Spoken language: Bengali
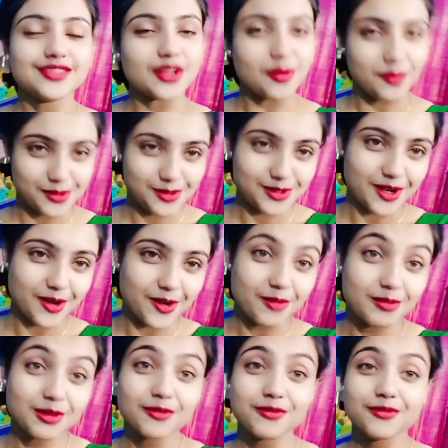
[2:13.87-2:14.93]
সব কিছু শেয়ার
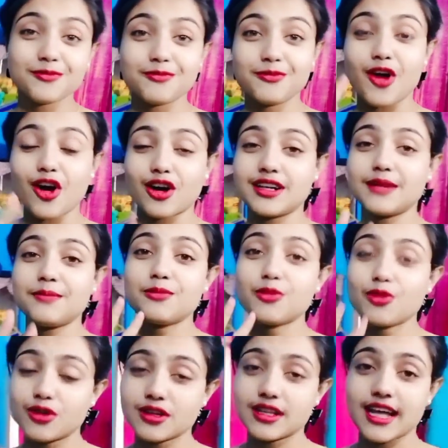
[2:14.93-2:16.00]
করবো তো ব্লগটা
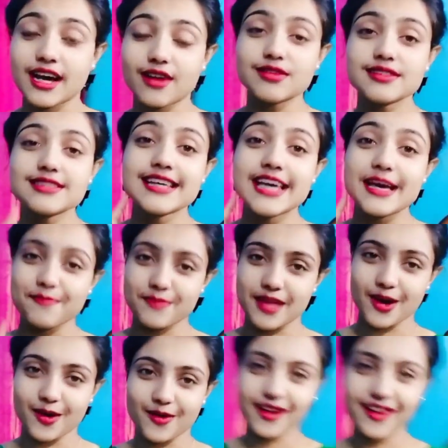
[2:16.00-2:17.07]
পুরোটা দেখো স্কিপ
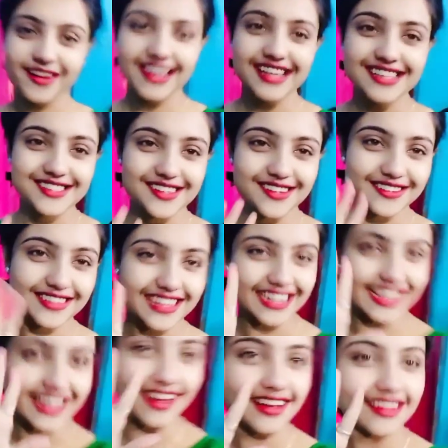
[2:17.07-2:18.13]
না করে ওকে চলো
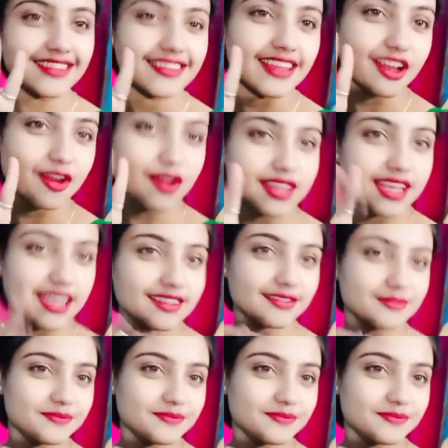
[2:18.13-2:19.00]
টাটা টাটা করে দে